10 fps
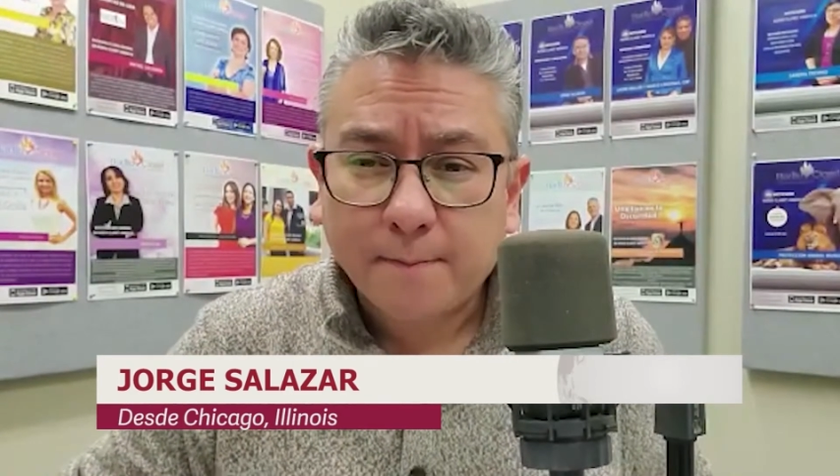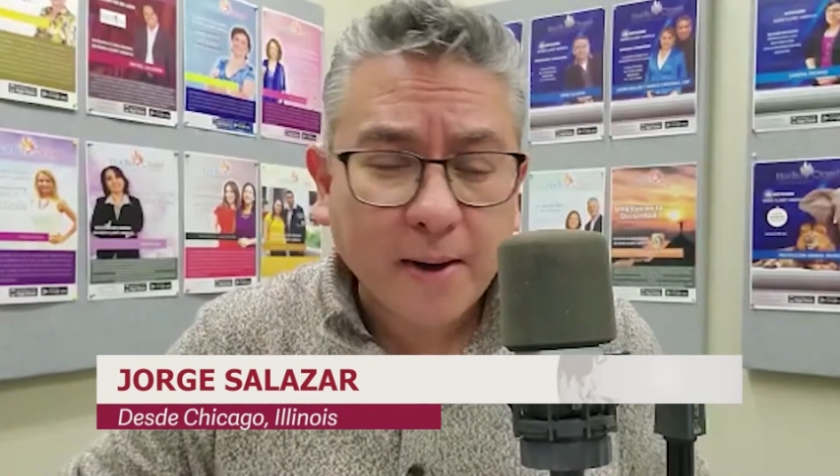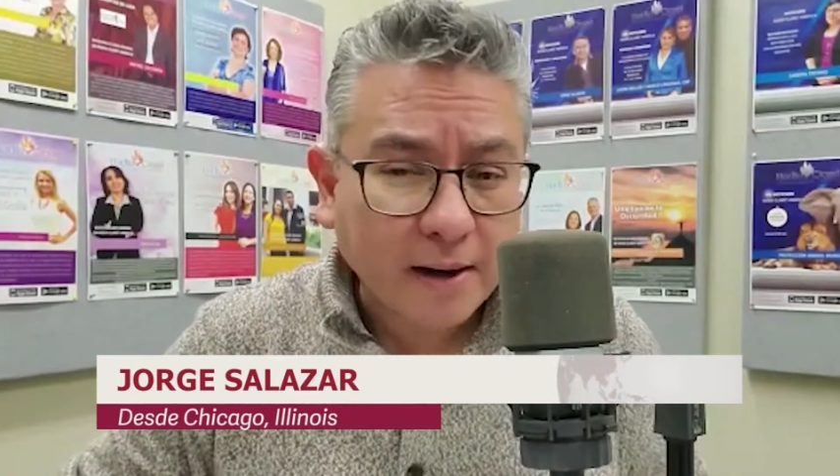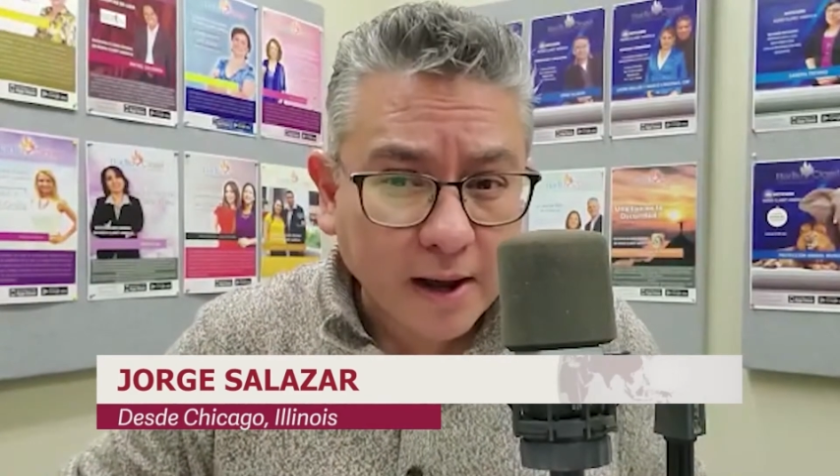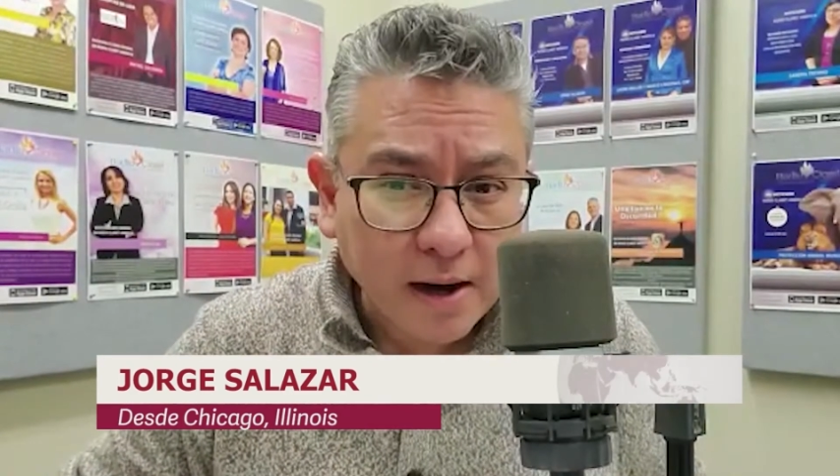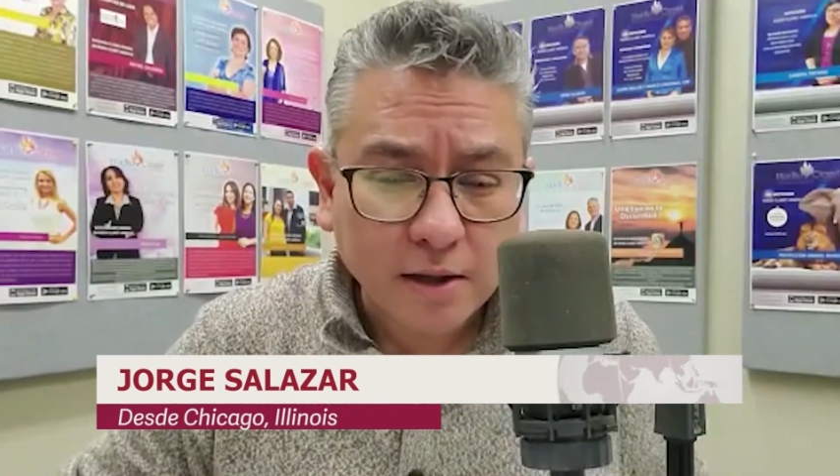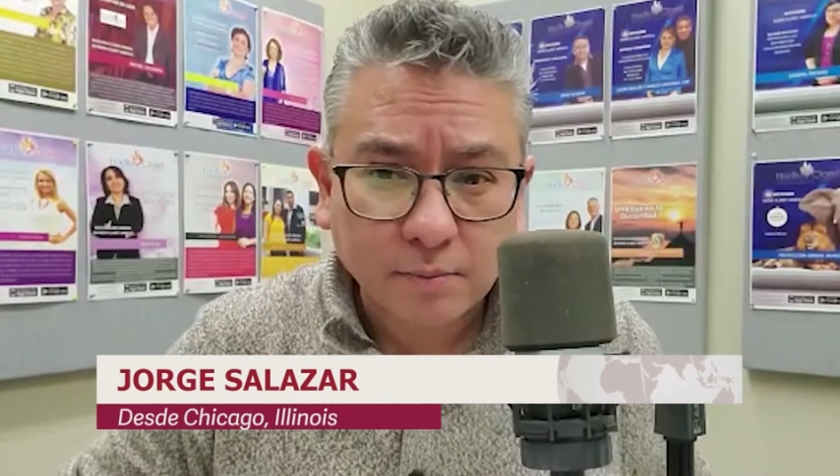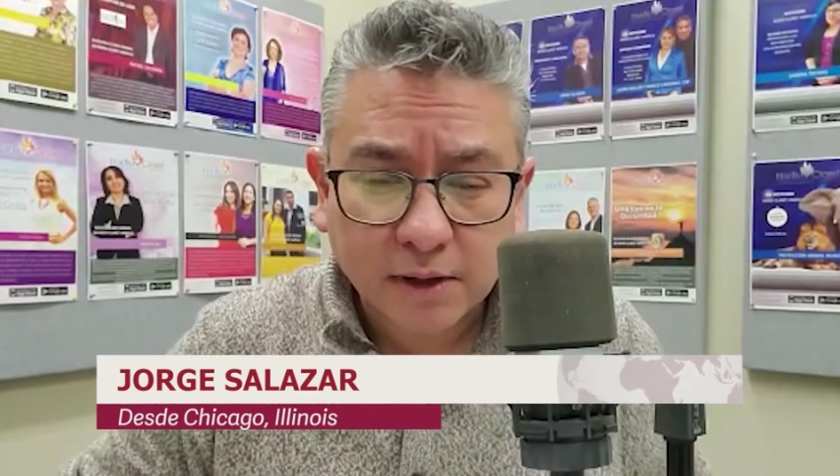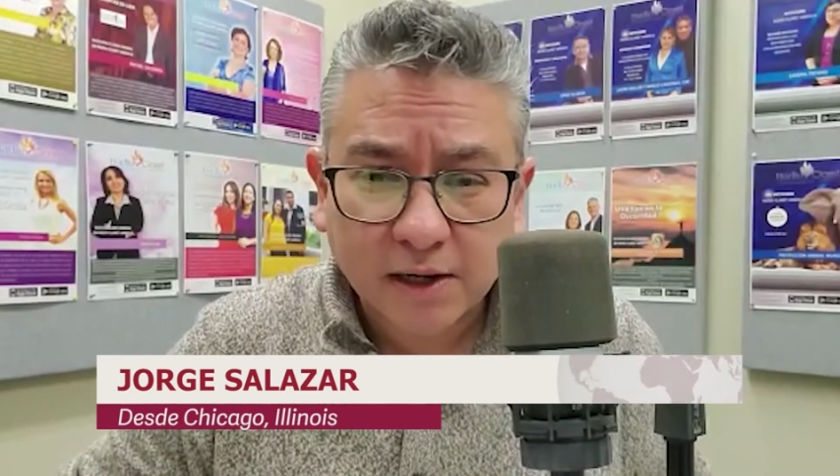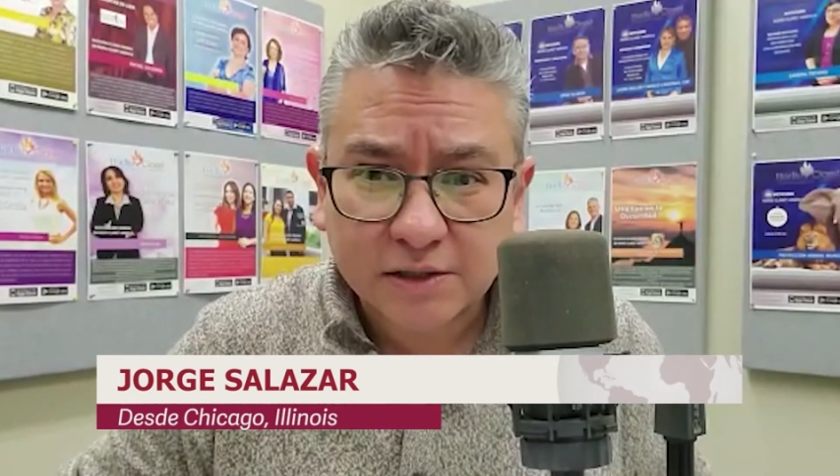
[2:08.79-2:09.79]
parar la
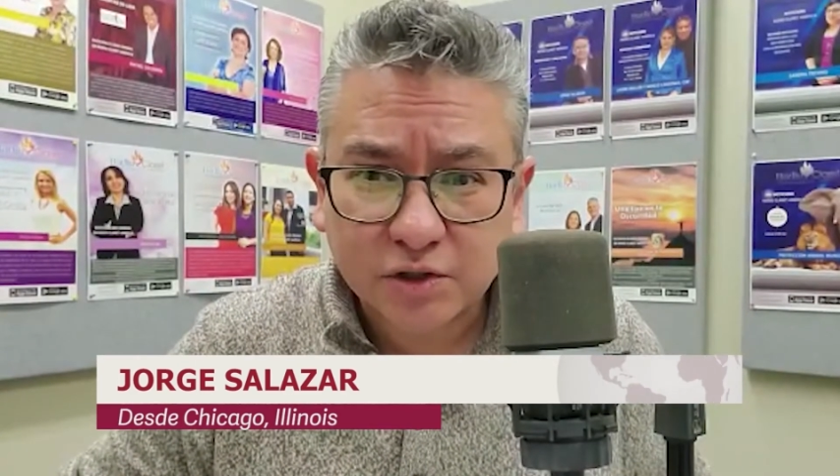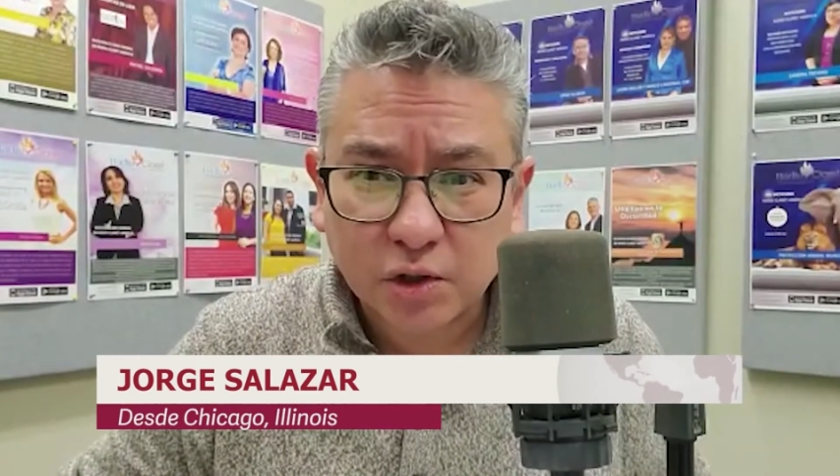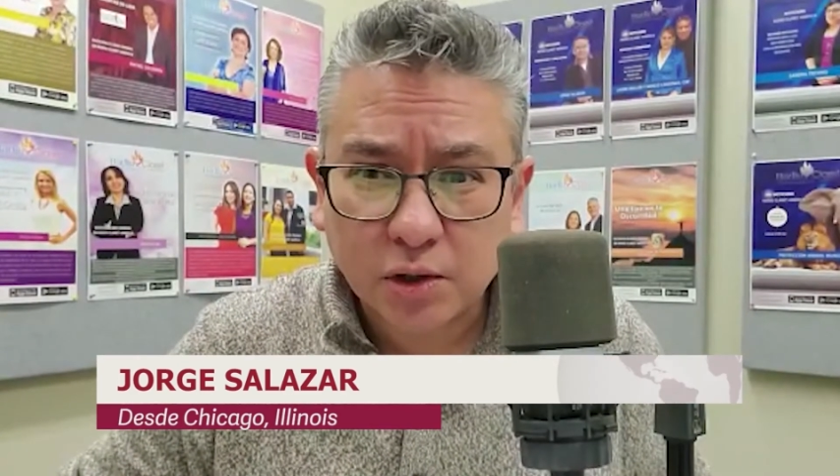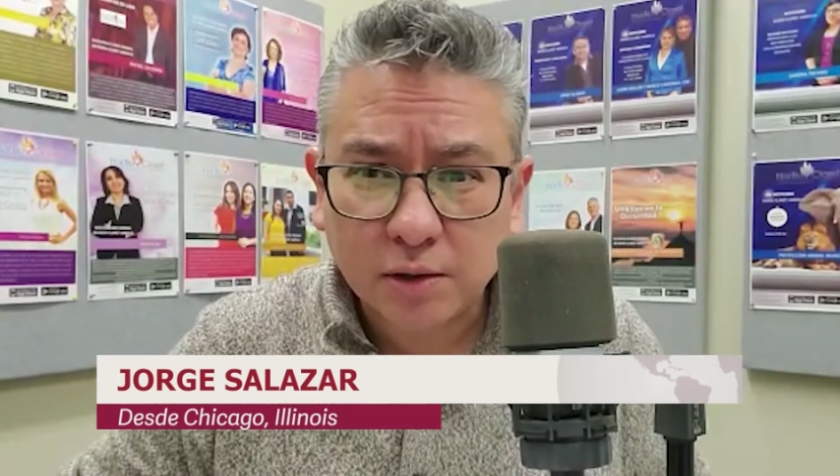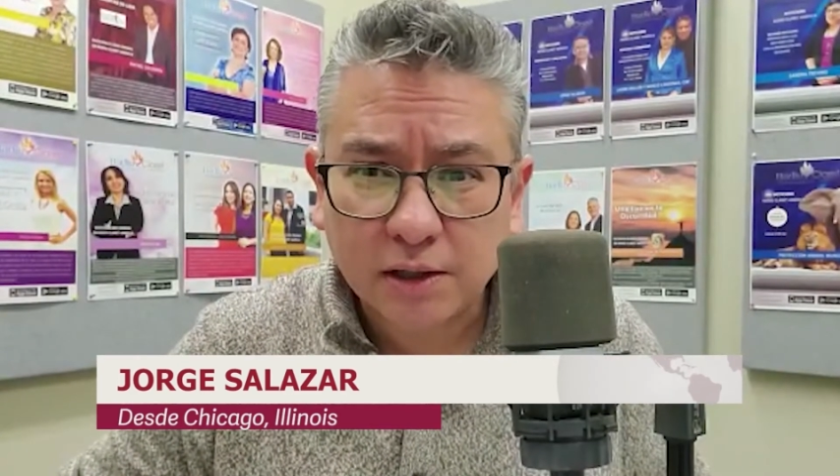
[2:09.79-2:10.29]
inmigración